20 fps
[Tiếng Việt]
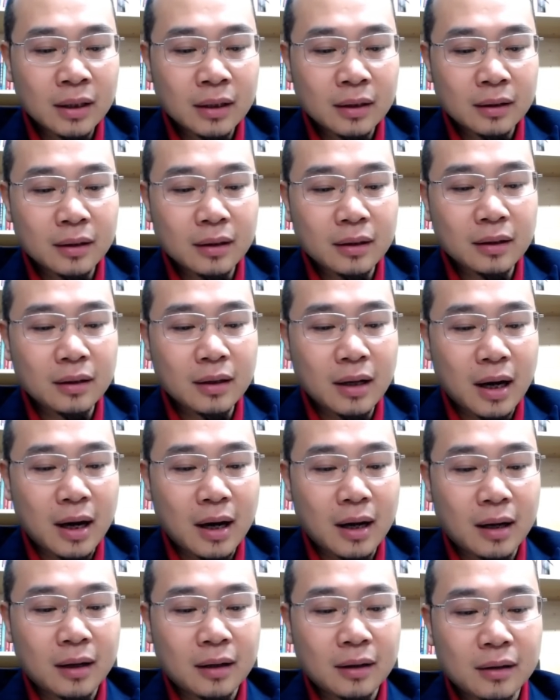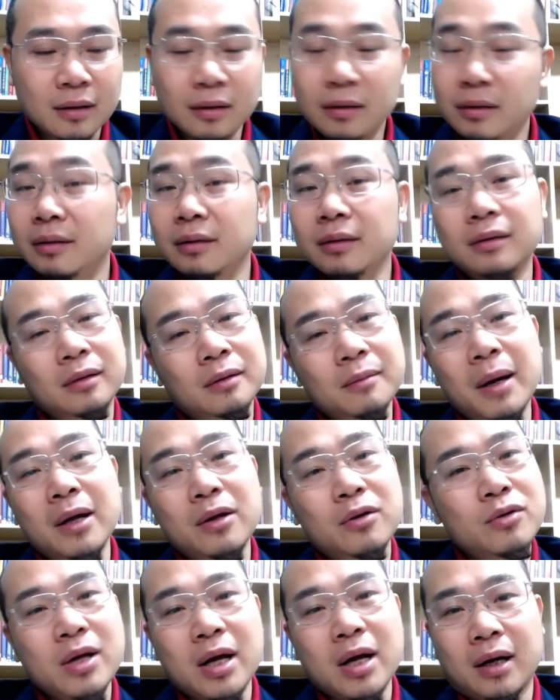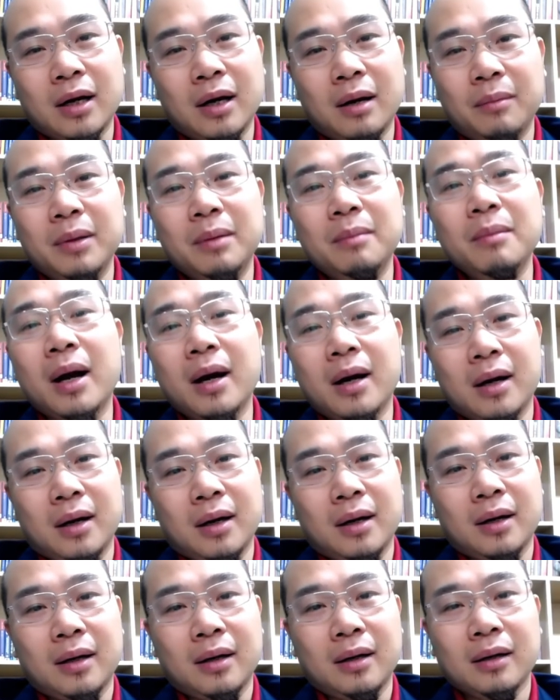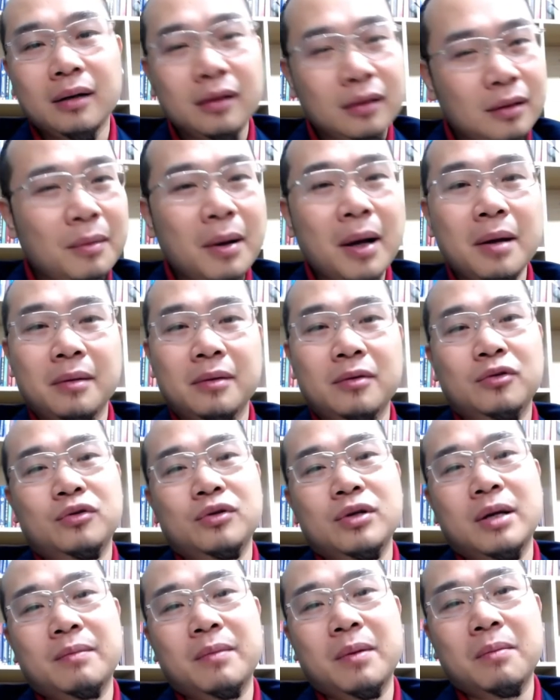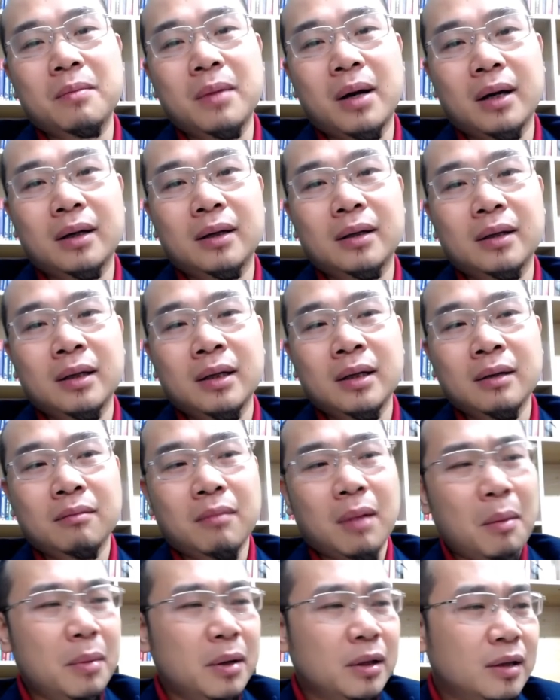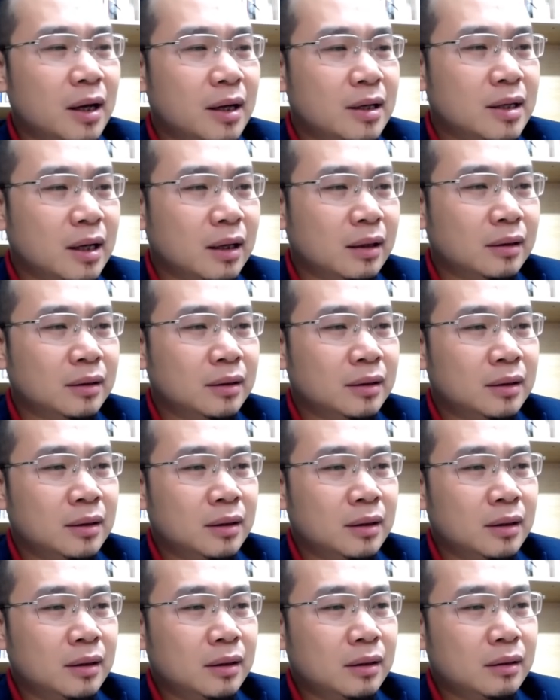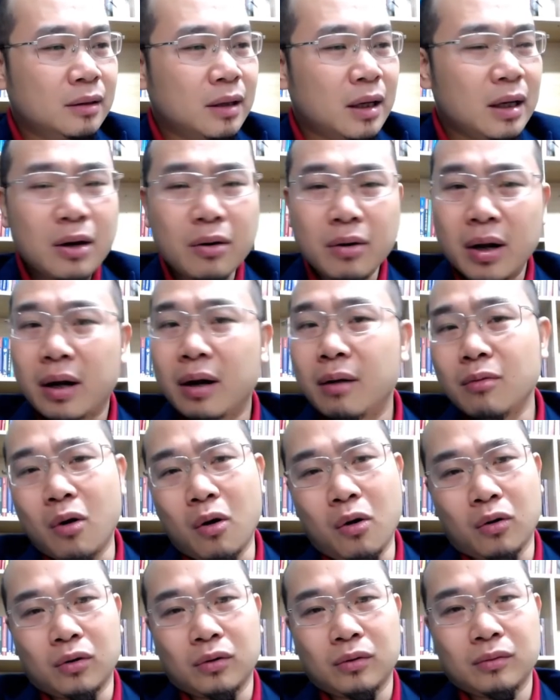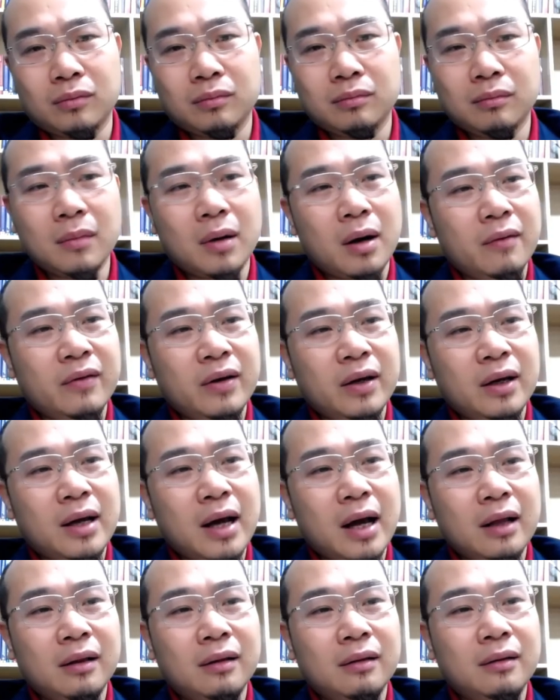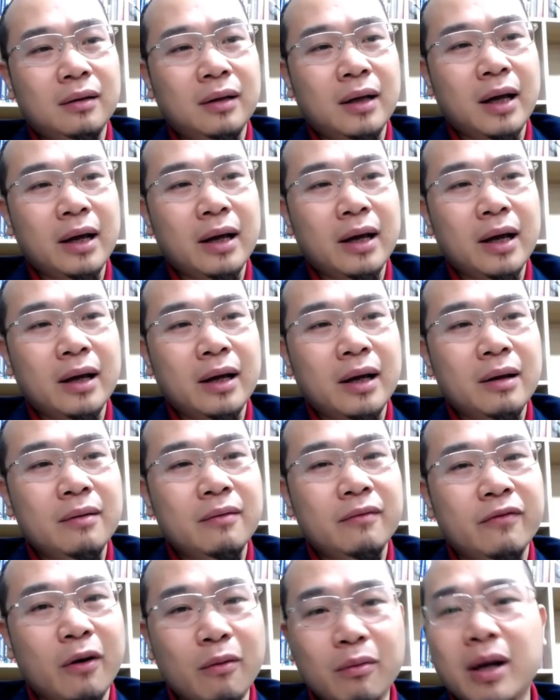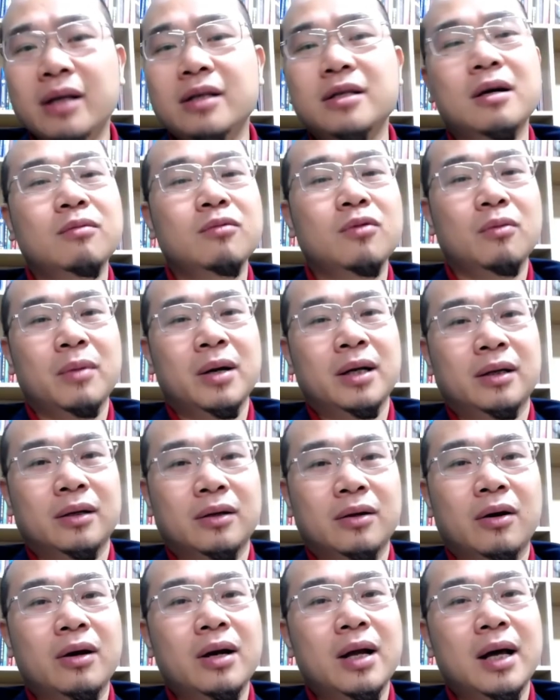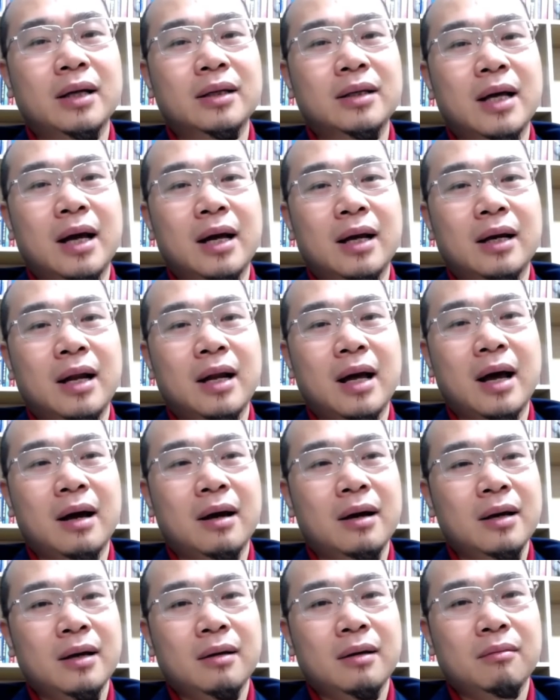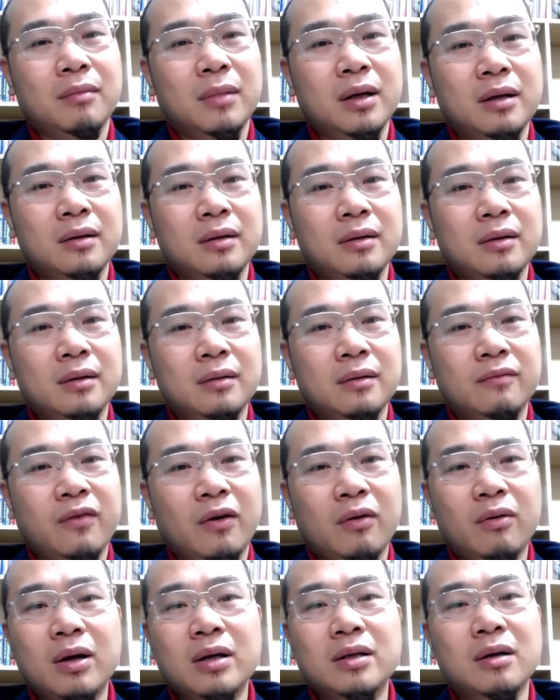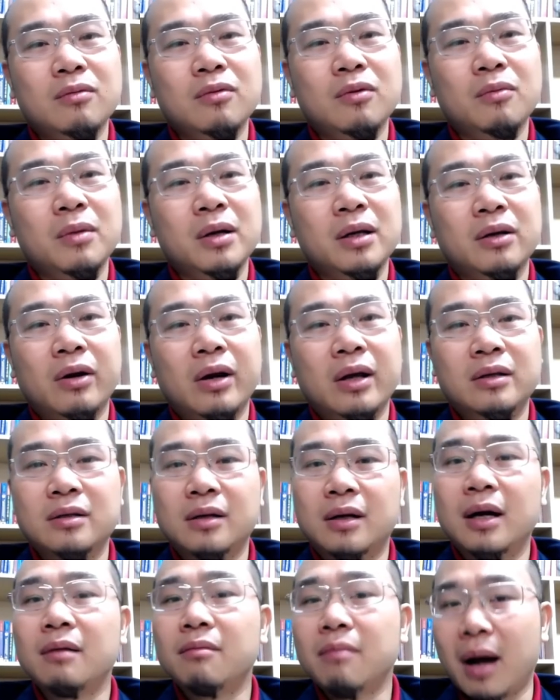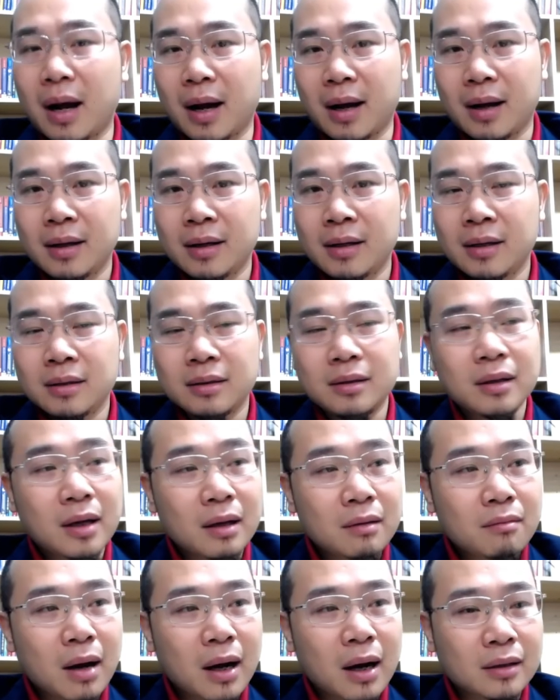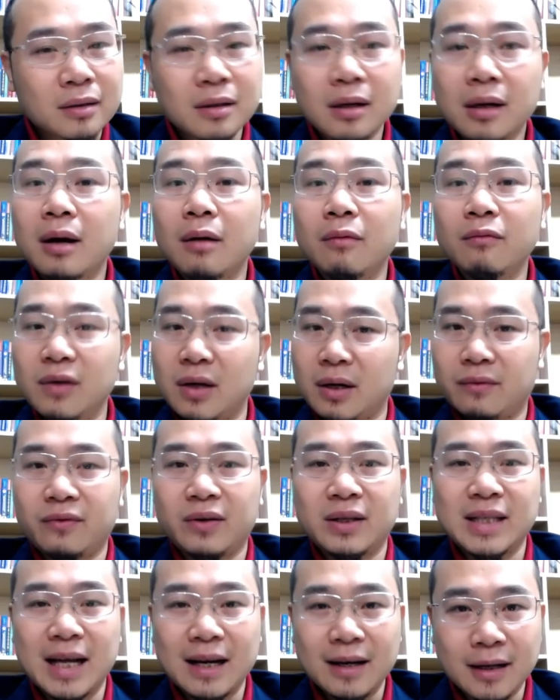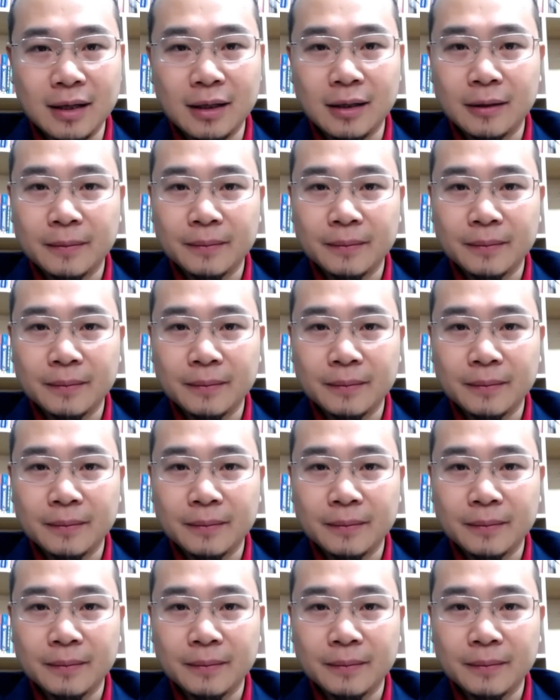Thế thì à, cứ thứ bảy chủ nhật là mình bận. Cứ thứ bảy chủ nhật mình bận. Mà mình thấy rằng cái điều này không ổn, bởi vì cái cái cái cái phong cách sống của mình đó là gì ạ? Là mình phong cách sống của mình nó là sự cân bằng, sự cân bằng giữa công việc và gia đình.